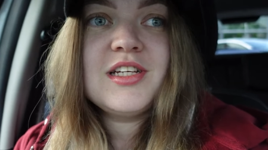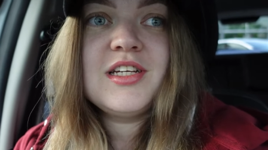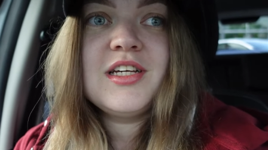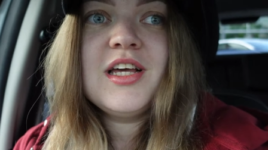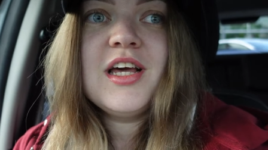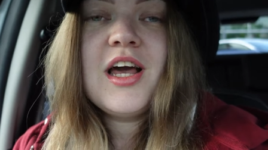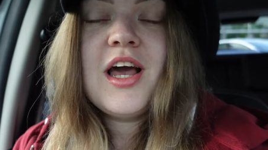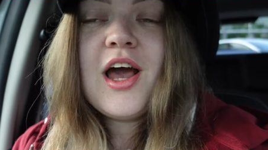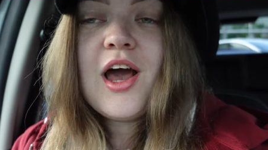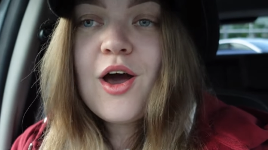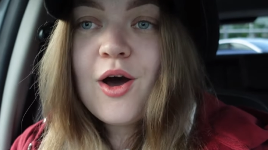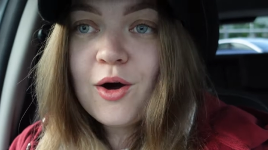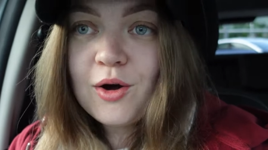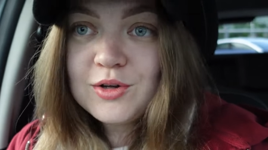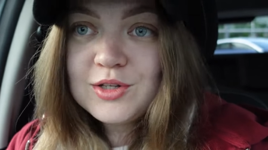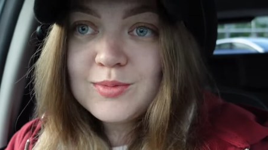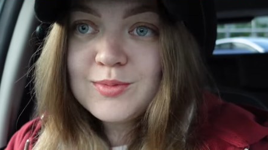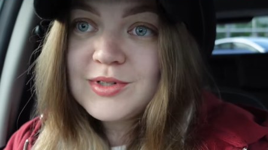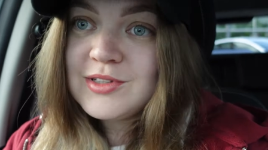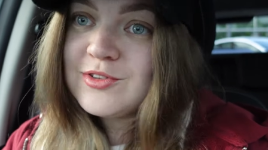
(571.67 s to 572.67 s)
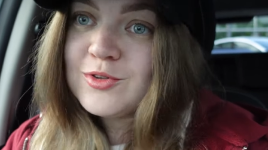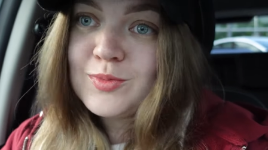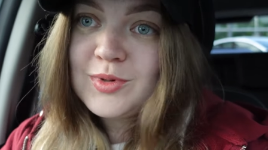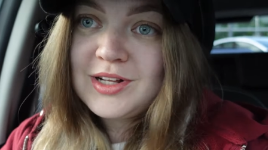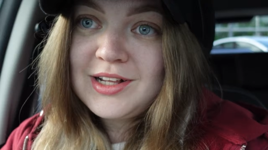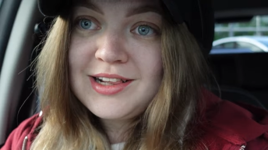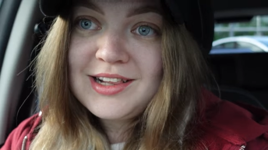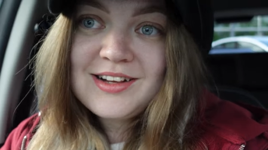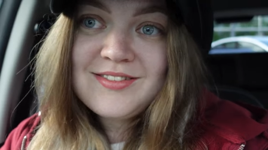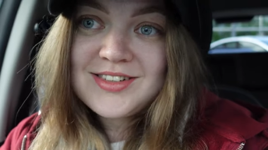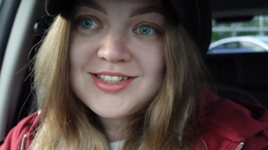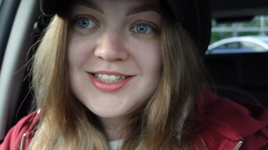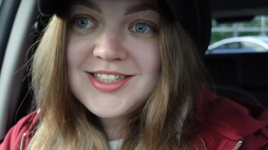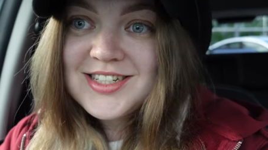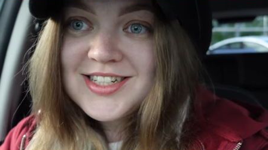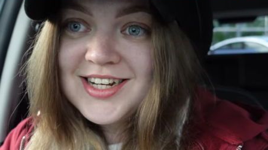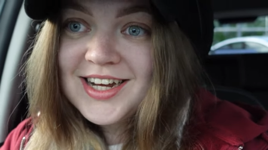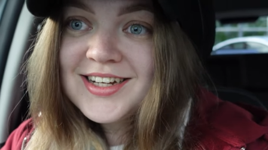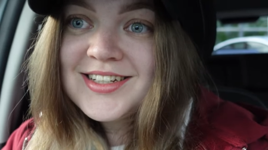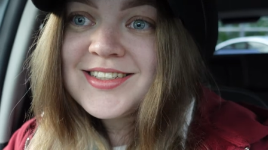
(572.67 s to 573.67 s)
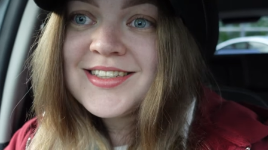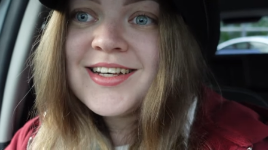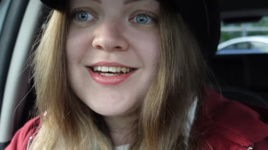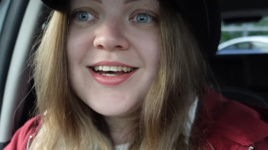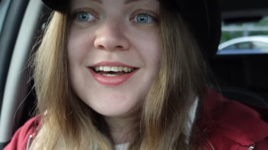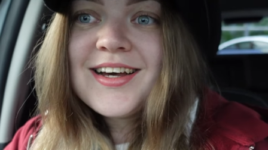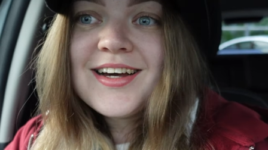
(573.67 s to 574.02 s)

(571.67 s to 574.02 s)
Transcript: i oni będą mieli dla Was czas.